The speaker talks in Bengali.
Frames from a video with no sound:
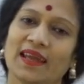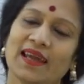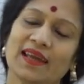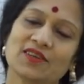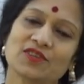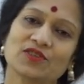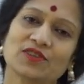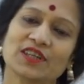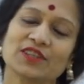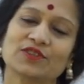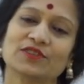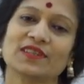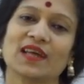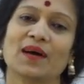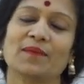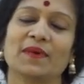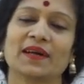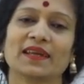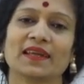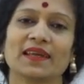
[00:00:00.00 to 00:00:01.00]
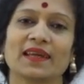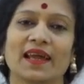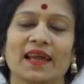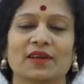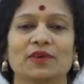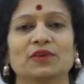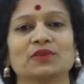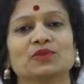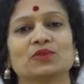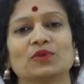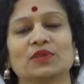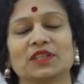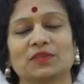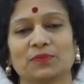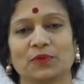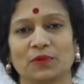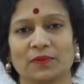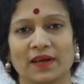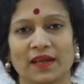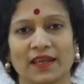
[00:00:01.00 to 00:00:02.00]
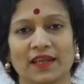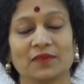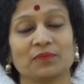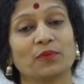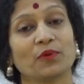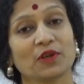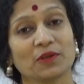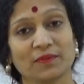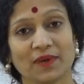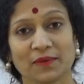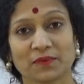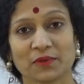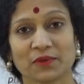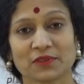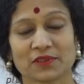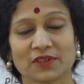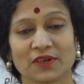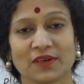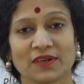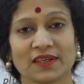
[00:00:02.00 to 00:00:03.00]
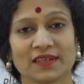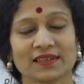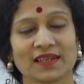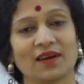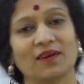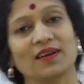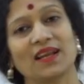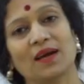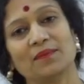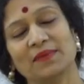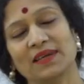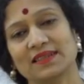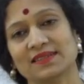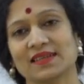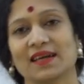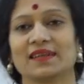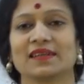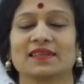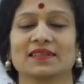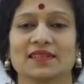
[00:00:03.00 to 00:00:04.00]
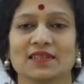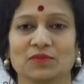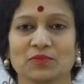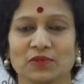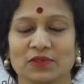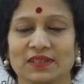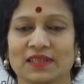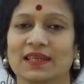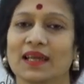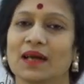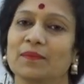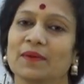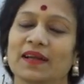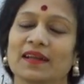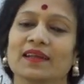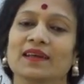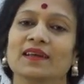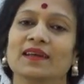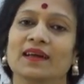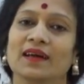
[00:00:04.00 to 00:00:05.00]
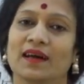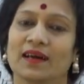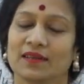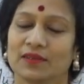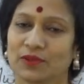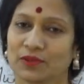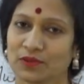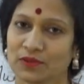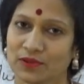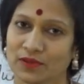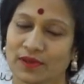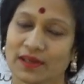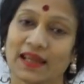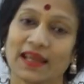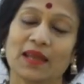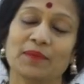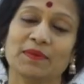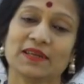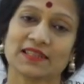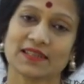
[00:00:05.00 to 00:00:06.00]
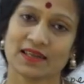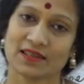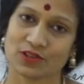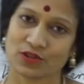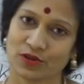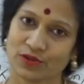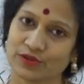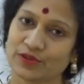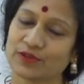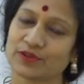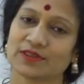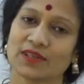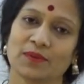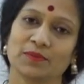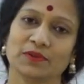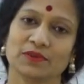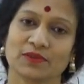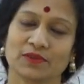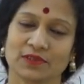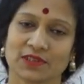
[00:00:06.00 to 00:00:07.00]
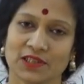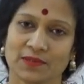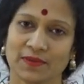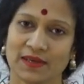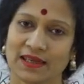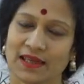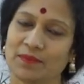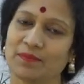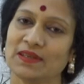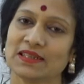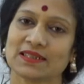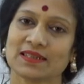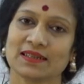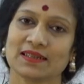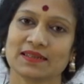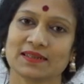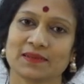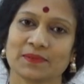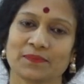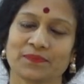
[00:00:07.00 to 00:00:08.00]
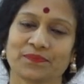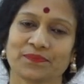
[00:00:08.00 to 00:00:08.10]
এর সঙ্গে যদি আমাকে এখন তড়িৎ প্রবাহের পরিমাপ করতে হয় তাহলে আমি এই সার্কিটের মধ্যে আবার নতুন করে এমিটার সংযোগ স্থাপন করতে পারি এমিটারের